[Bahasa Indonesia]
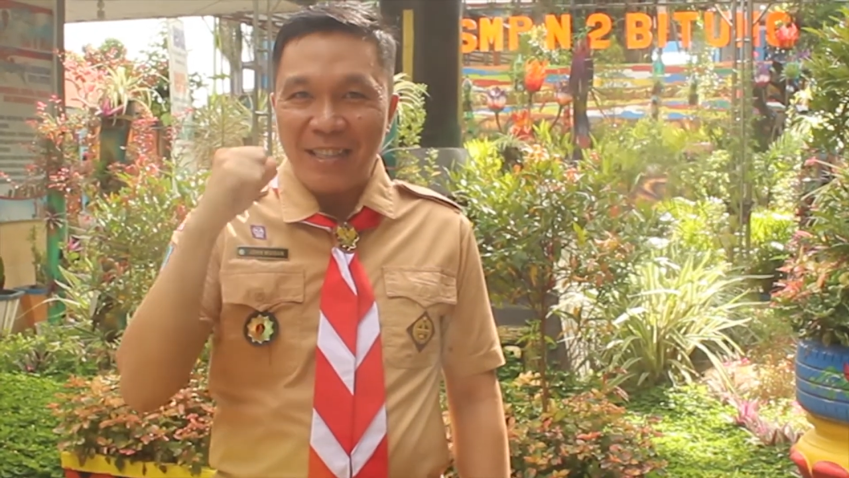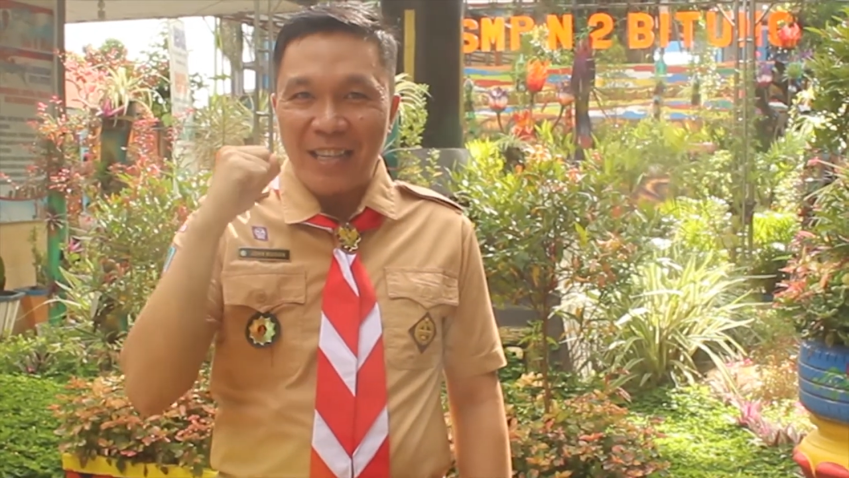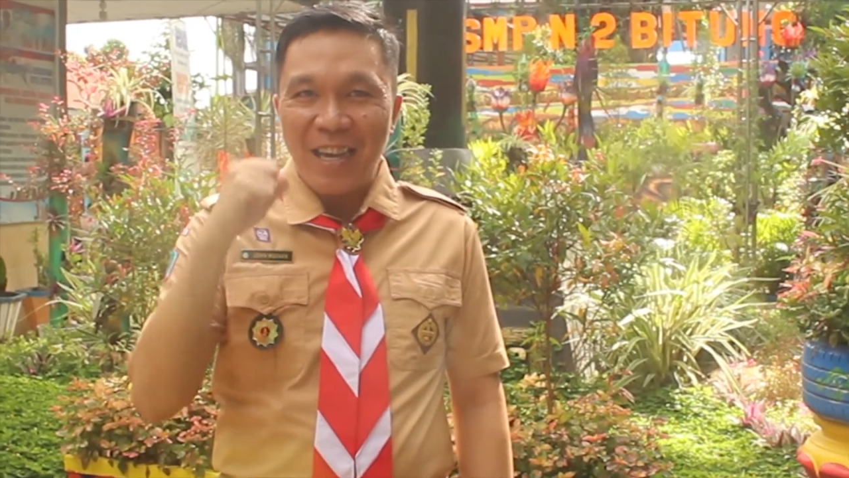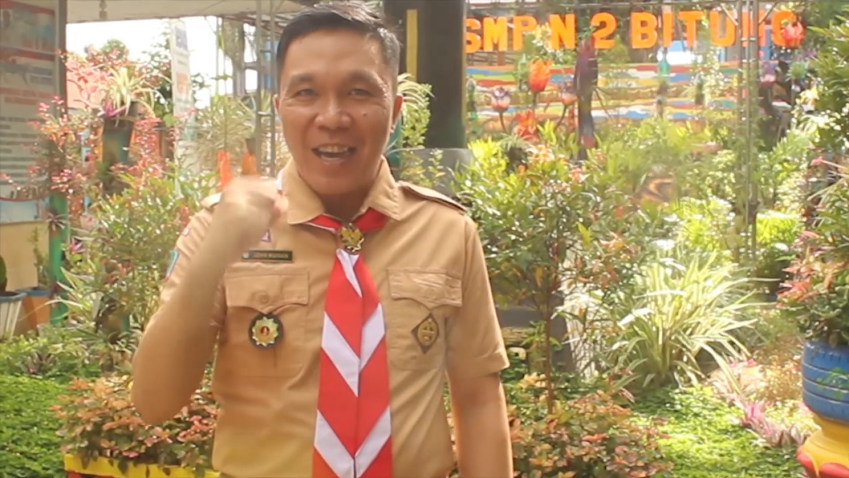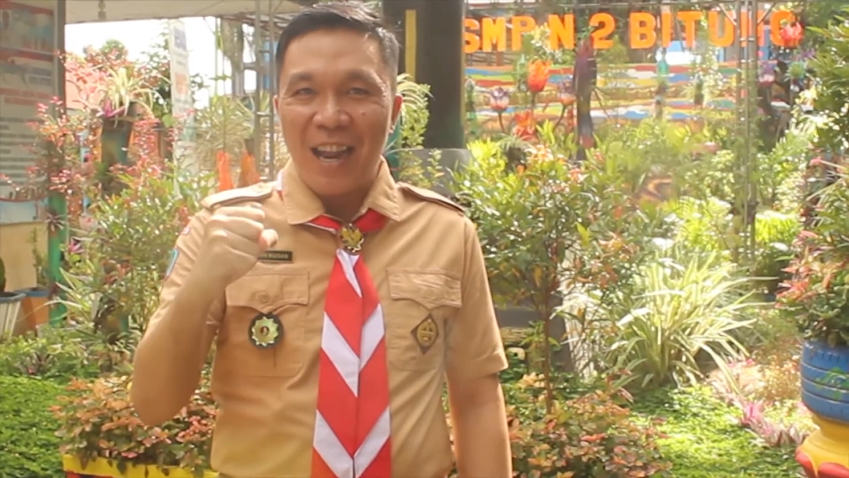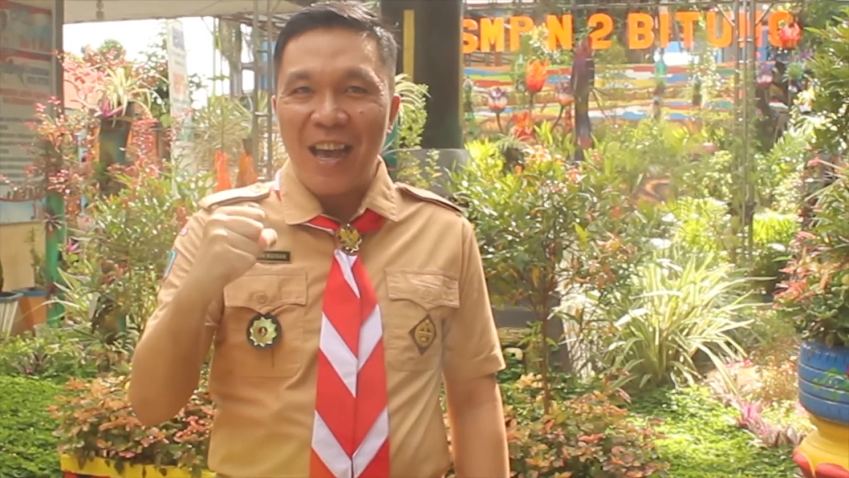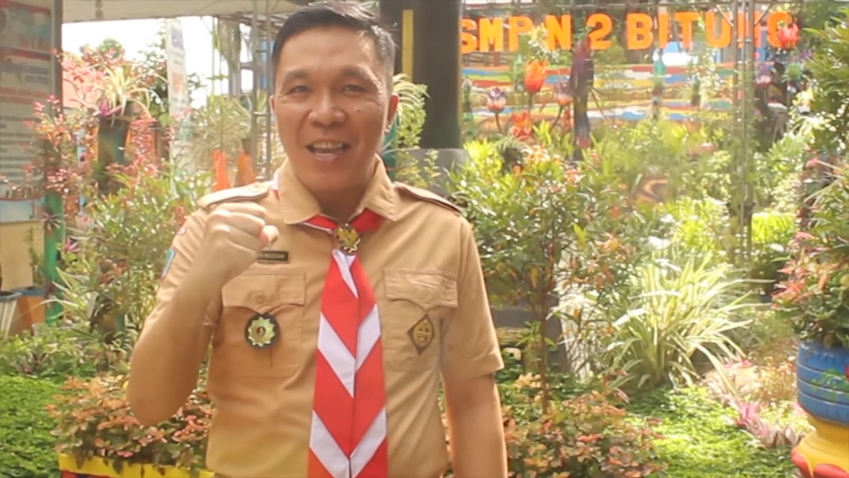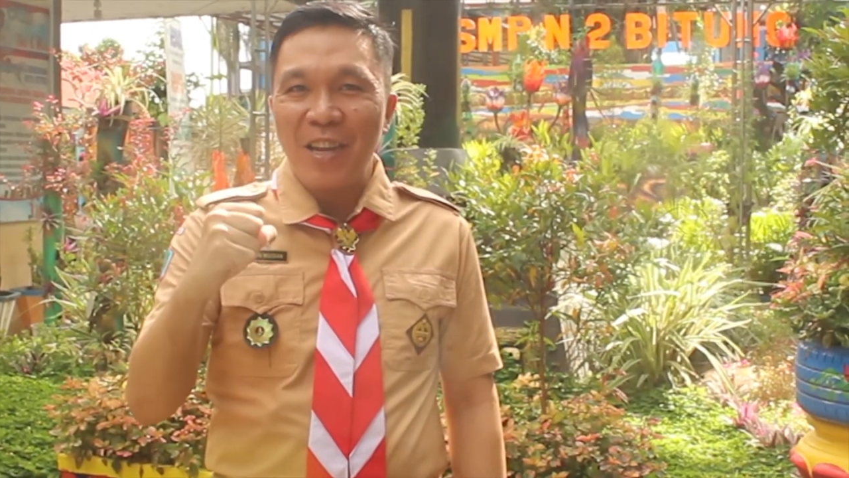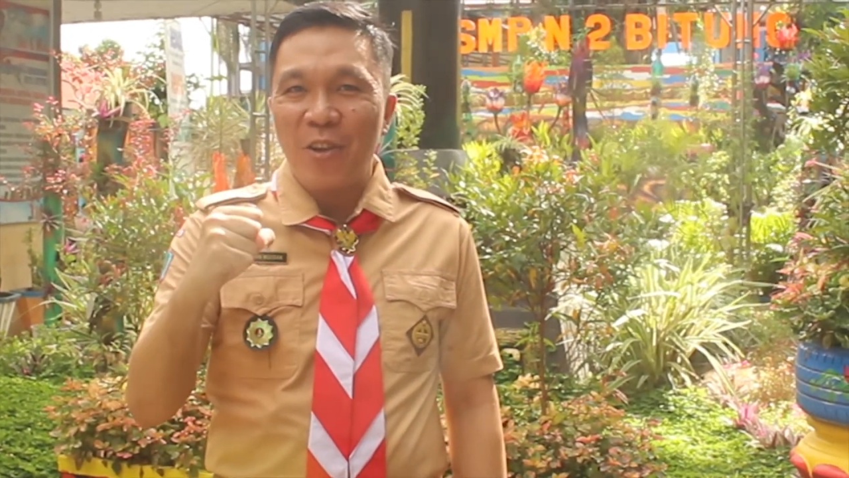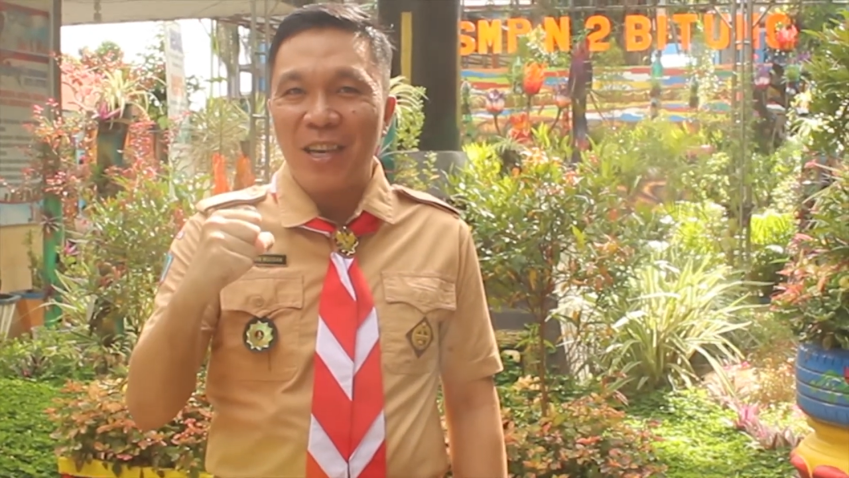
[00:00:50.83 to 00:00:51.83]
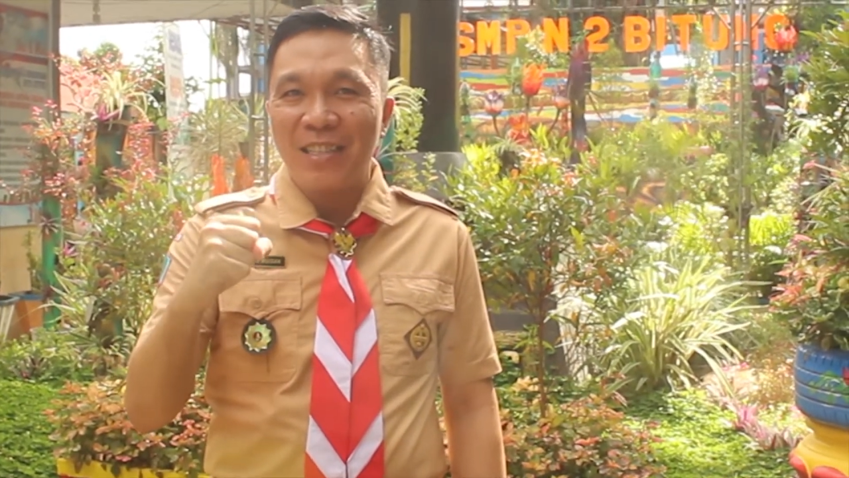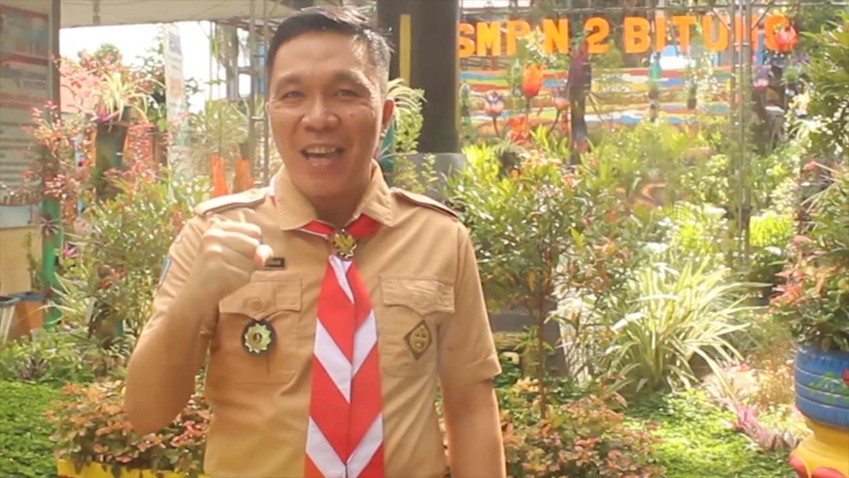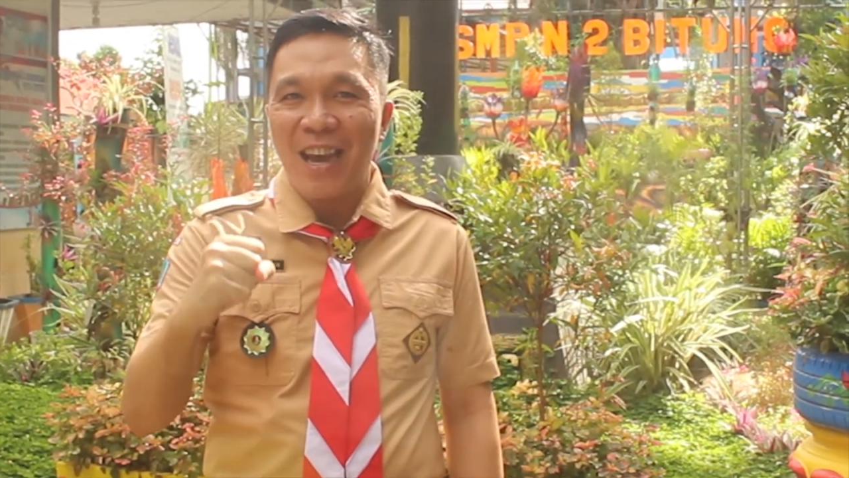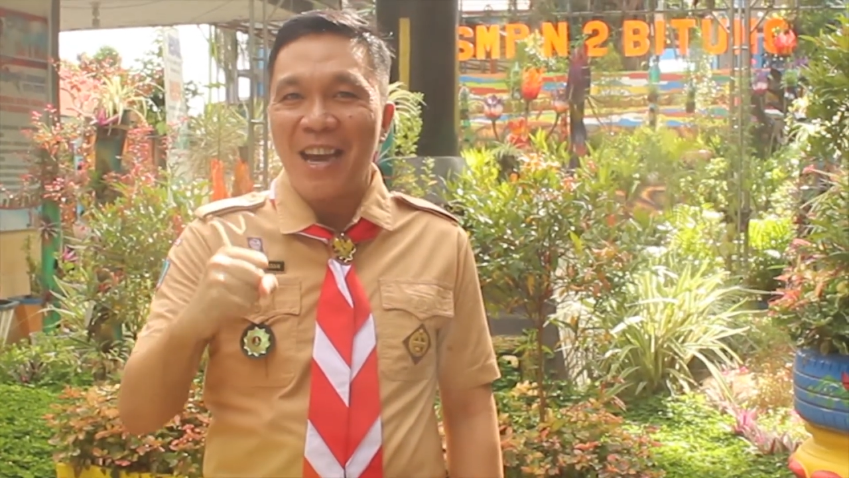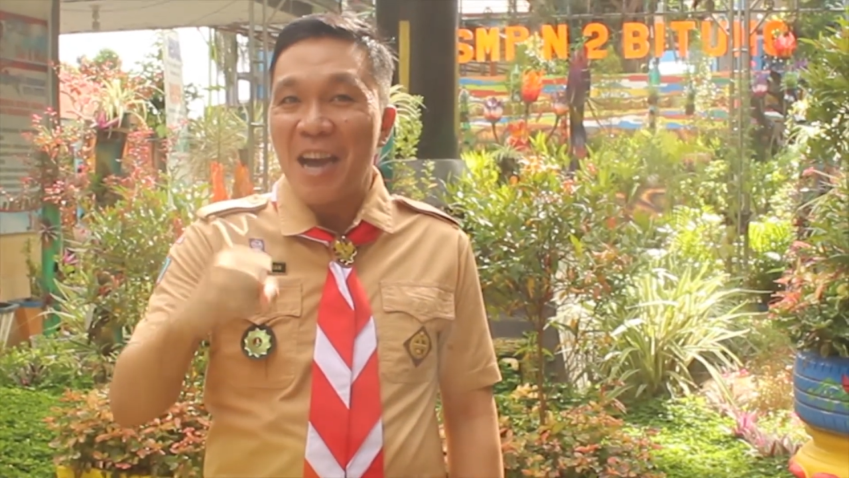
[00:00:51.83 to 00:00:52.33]
jayalah
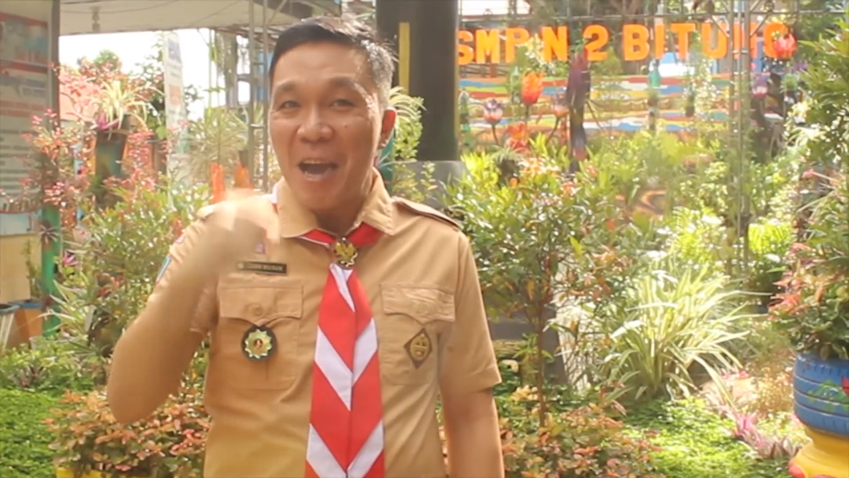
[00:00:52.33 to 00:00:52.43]
Indonesia